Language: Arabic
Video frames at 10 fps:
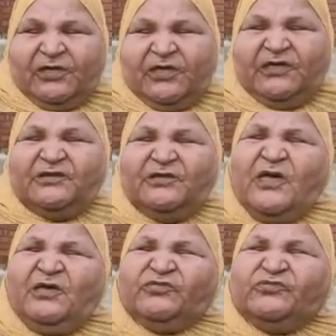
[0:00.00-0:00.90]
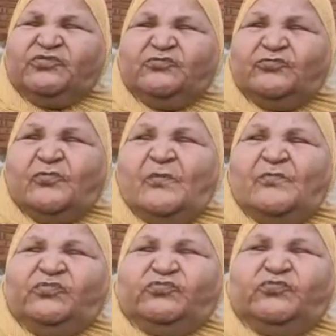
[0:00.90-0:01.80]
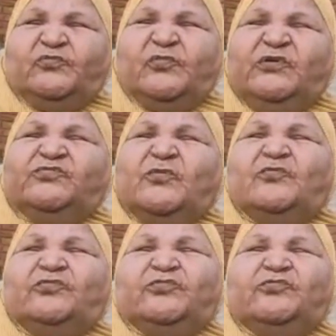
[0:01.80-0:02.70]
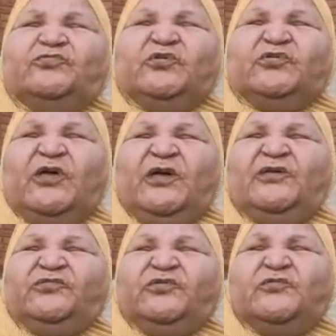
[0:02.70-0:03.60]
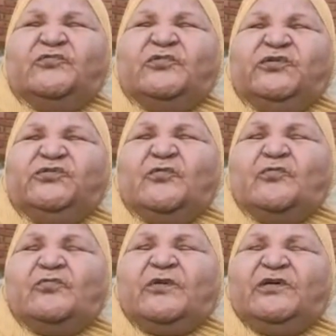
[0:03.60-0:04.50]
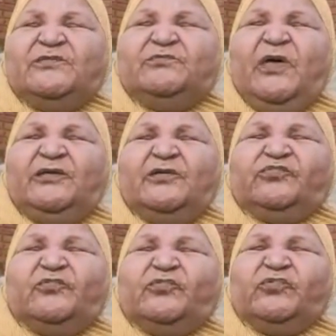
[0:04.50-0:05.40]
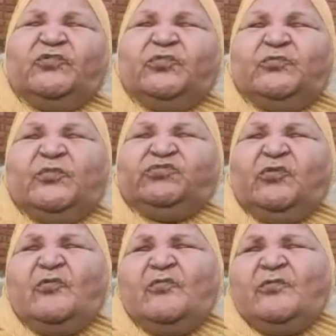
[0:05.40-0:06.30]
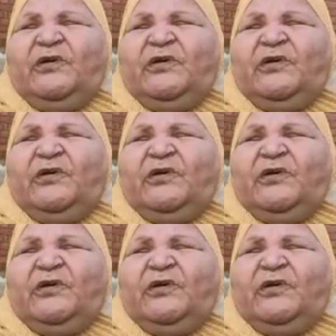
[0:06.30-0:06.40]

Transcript: انا انا حسيت ان هو مظلوم وكده وقلت له انت شغال في ايه وكده وكلمنا عن الفلوس اللي بيقبضها